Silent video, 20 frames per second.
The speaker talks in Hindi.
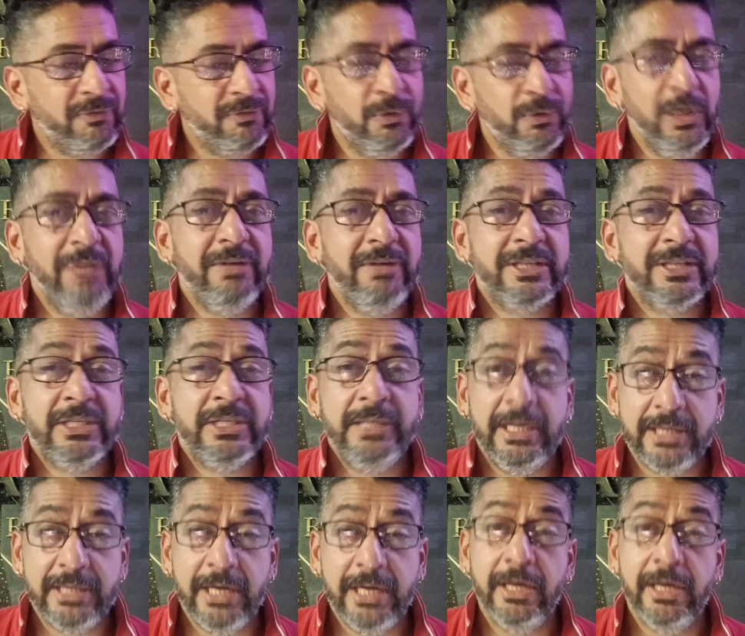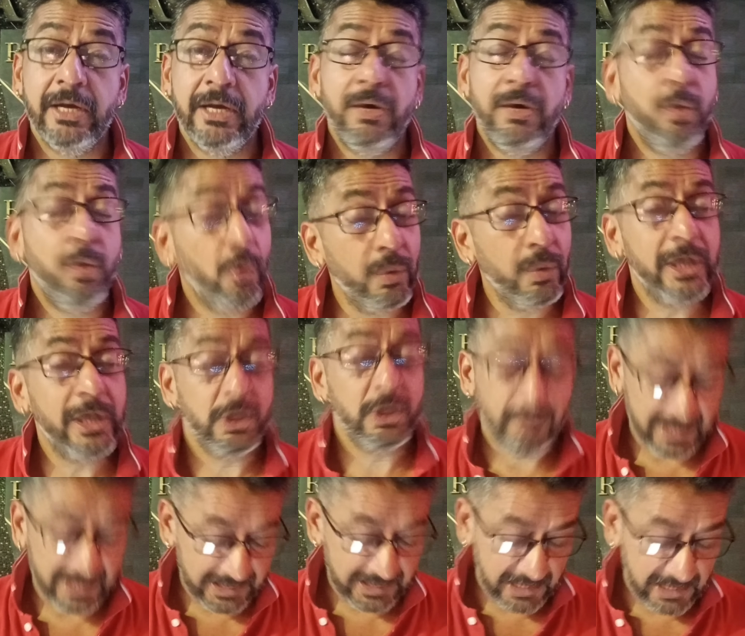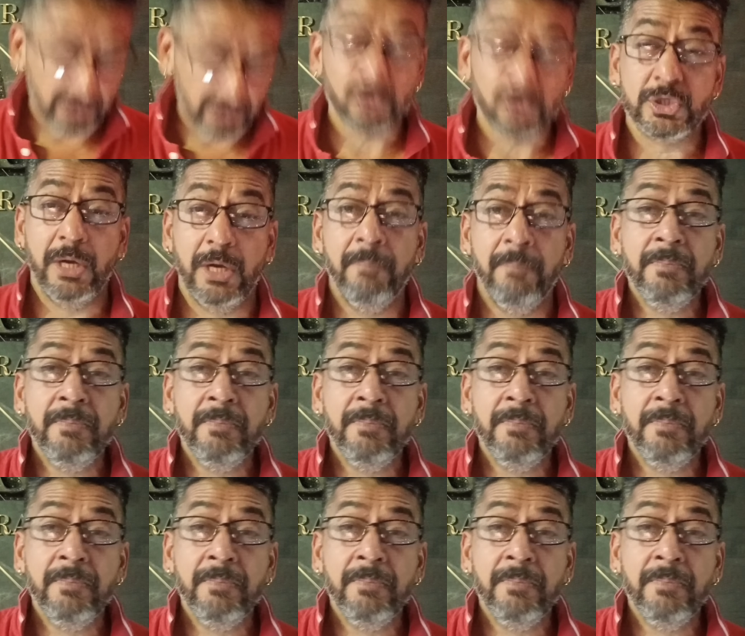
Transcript: फुली वैक्सीनेटेड होंगे तो भाई यही कुछ